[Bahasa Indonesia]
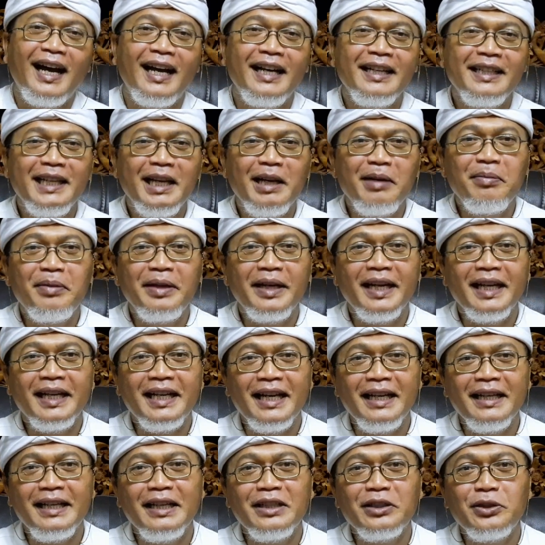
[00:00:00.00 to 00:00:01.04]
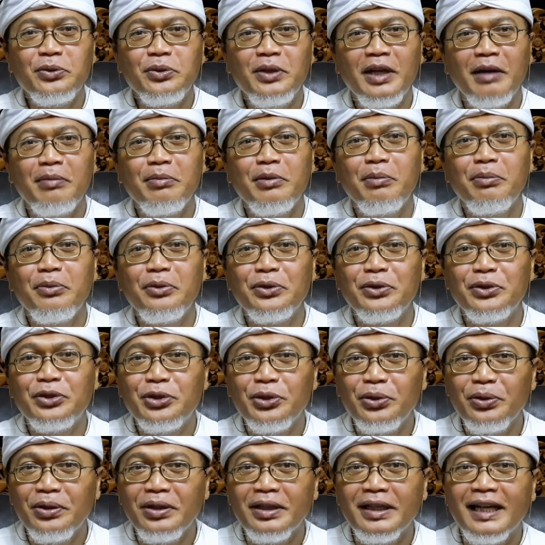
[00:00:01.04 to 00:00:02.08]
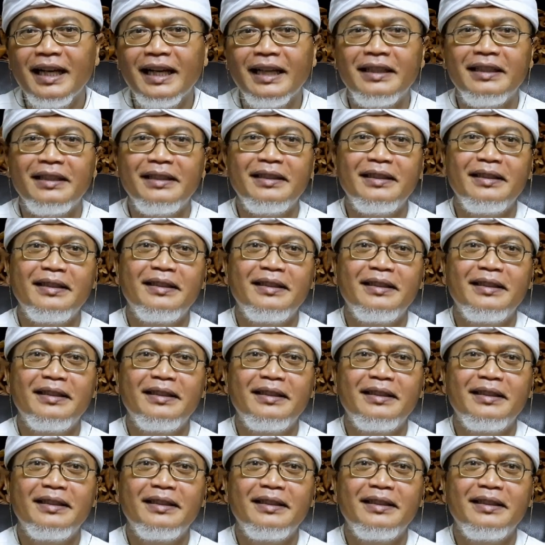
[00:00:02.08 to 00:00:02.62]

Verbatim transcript: hanya mereka yang sudah memunculkan